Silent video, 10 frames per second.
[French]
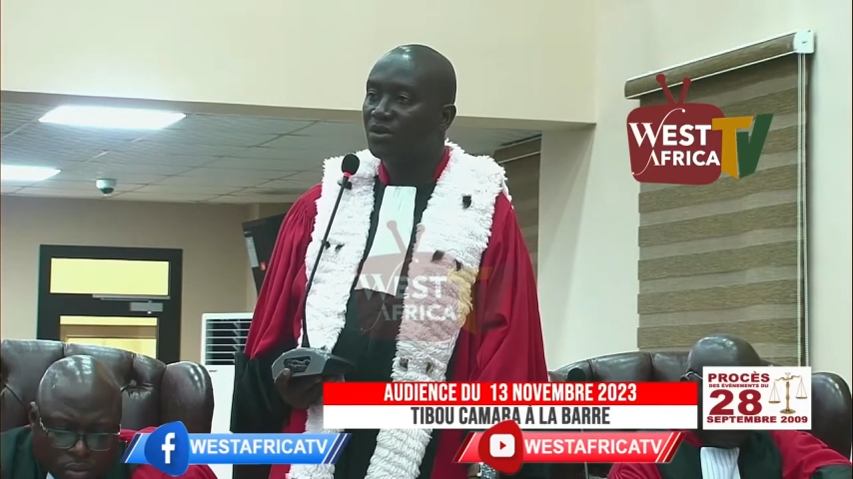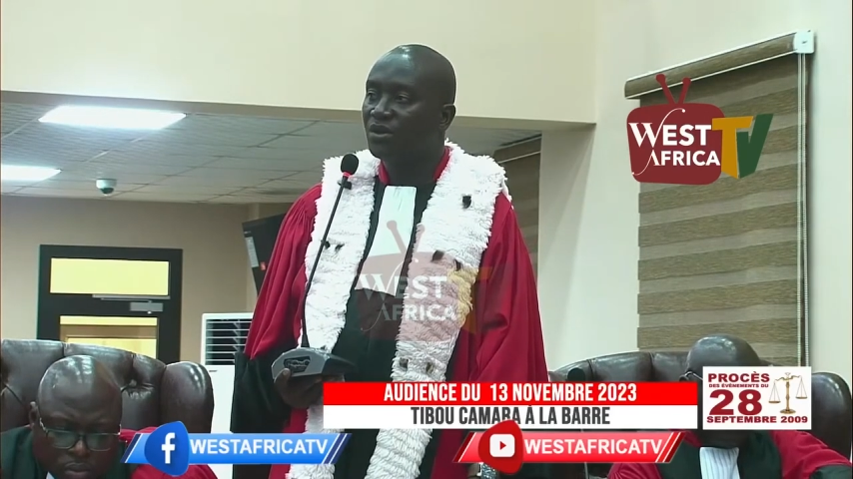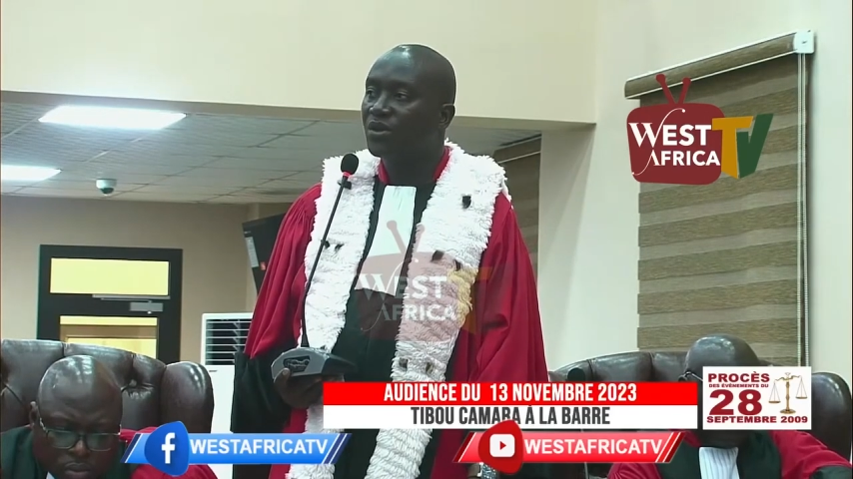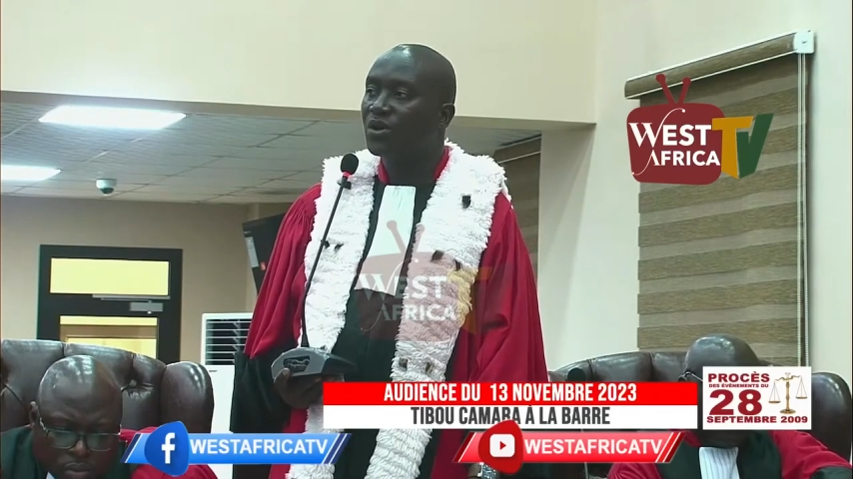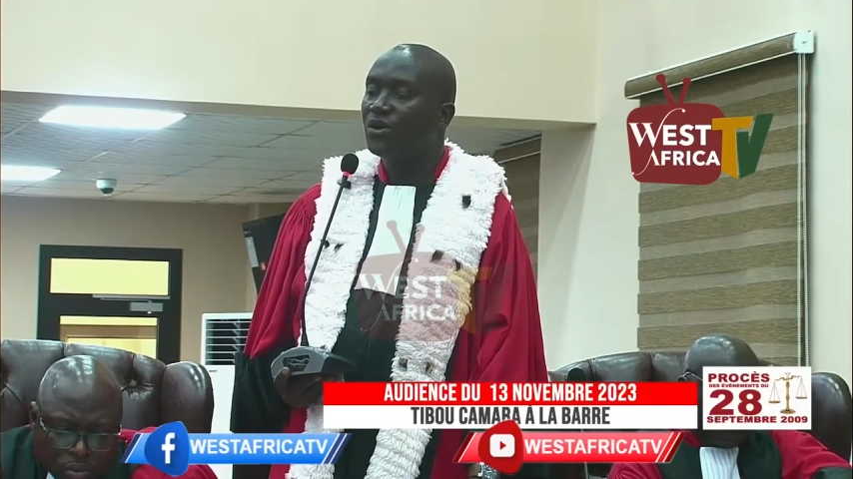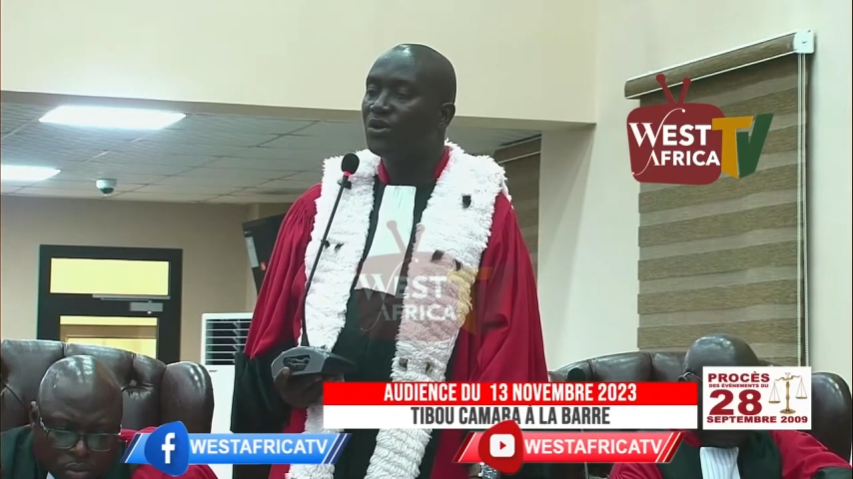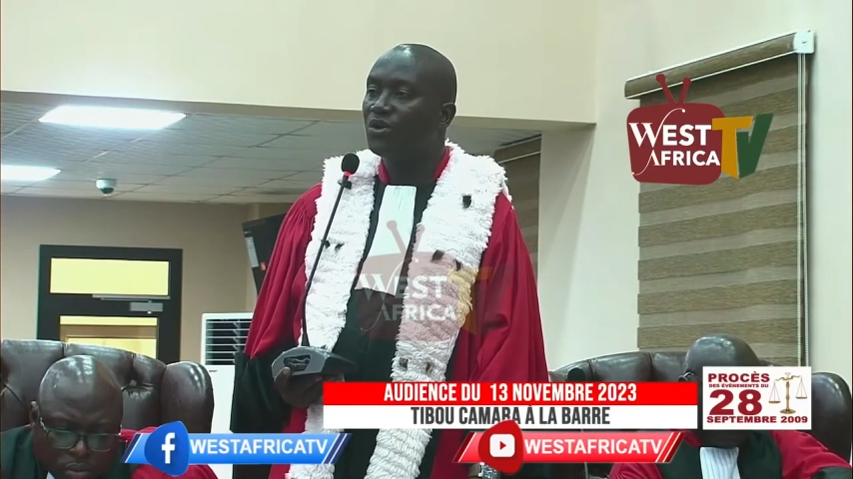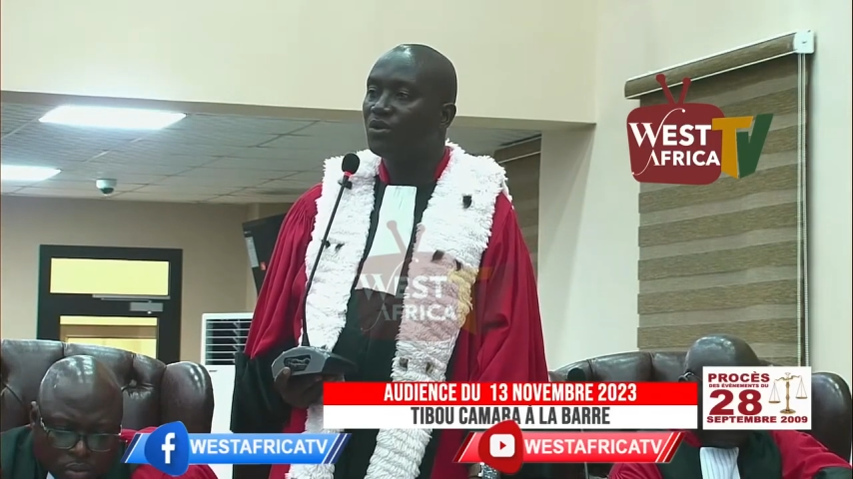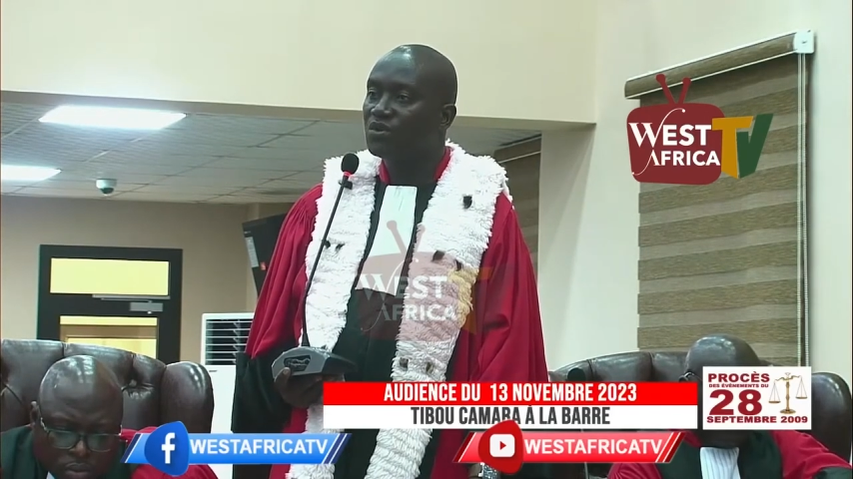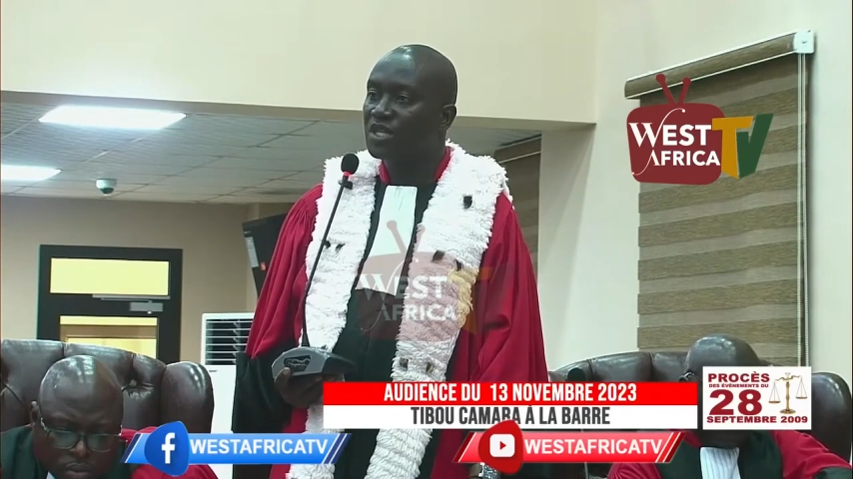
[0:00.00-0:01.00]
Aucun d'eux
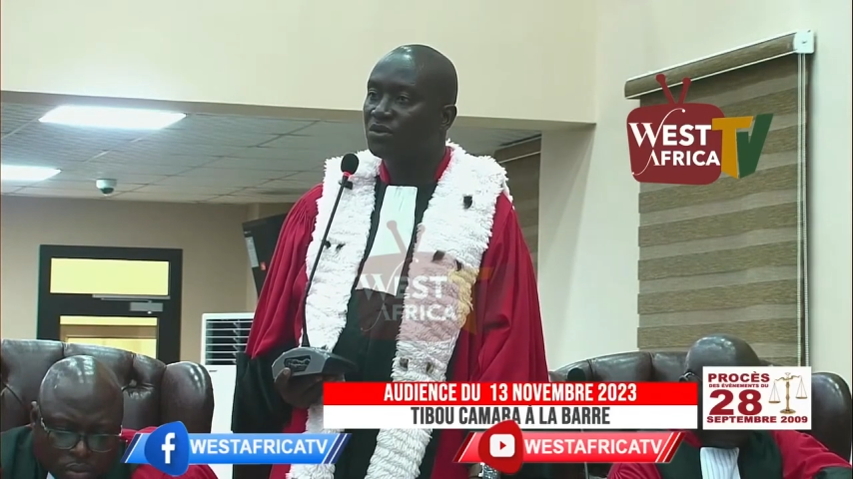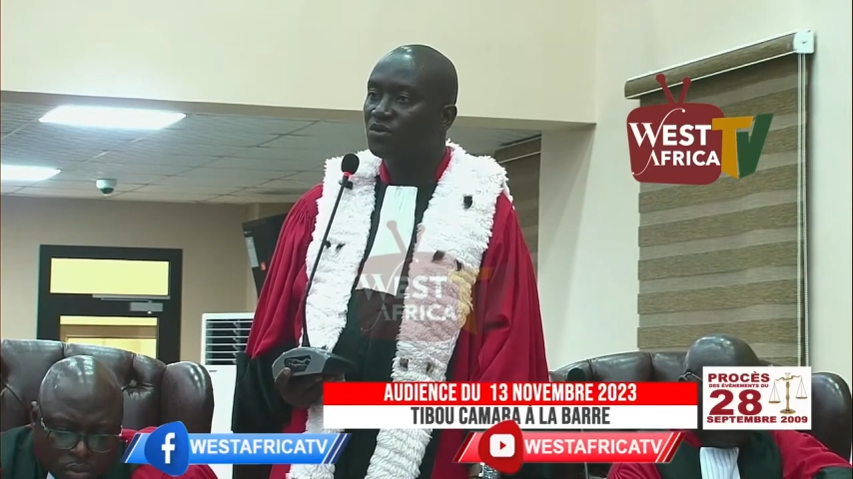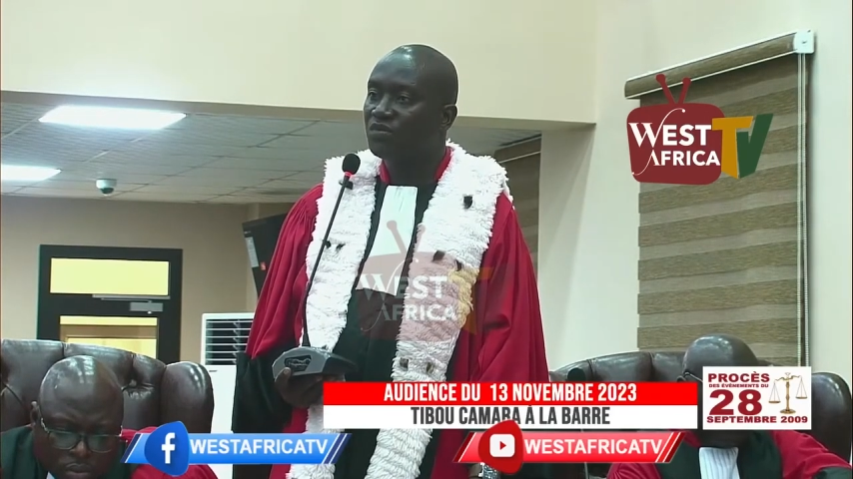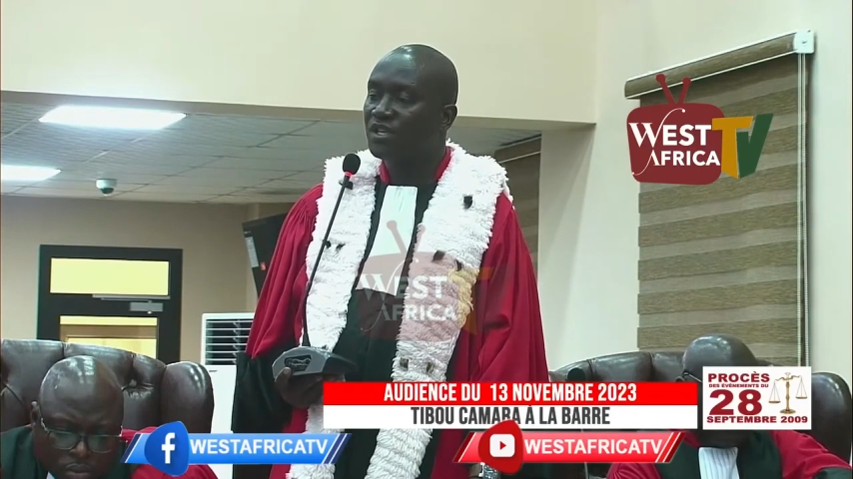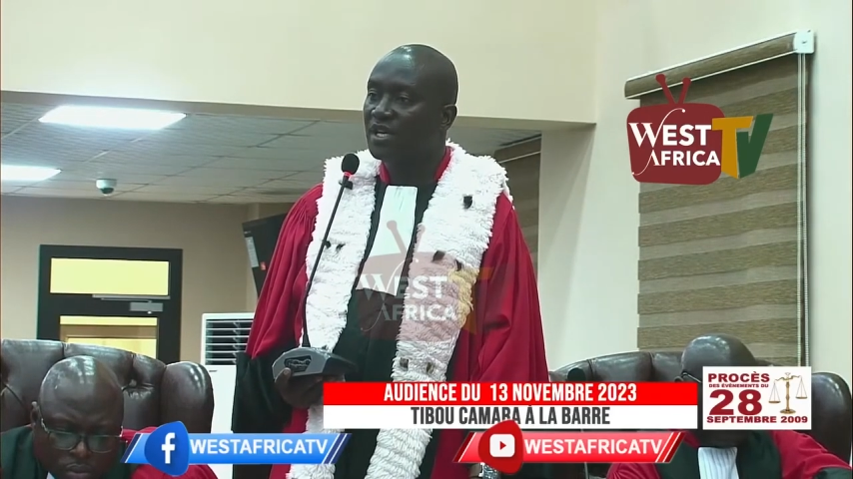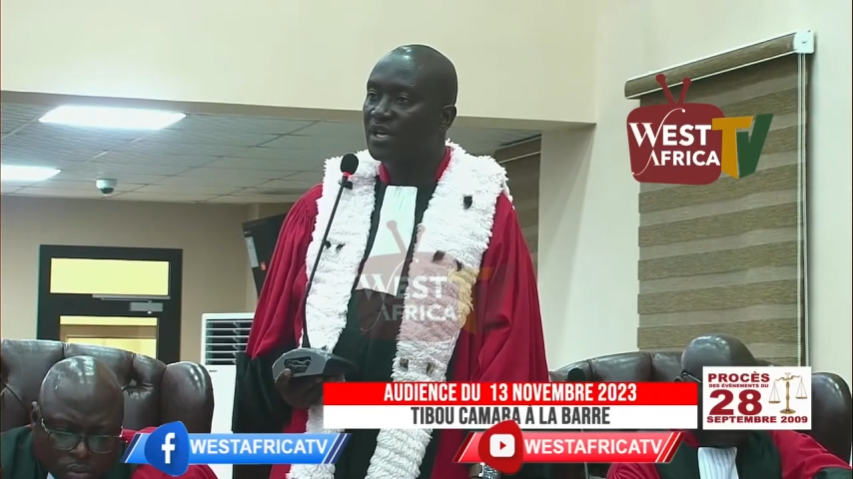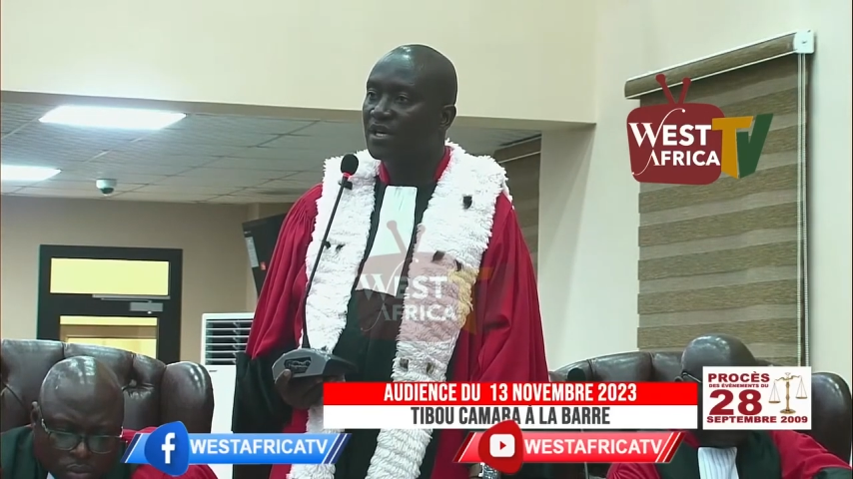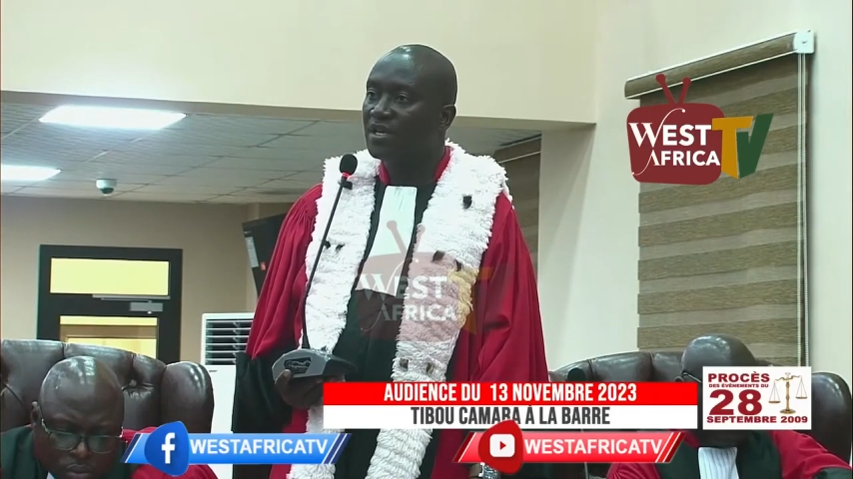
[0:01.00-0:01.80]
ne vous a trouvé là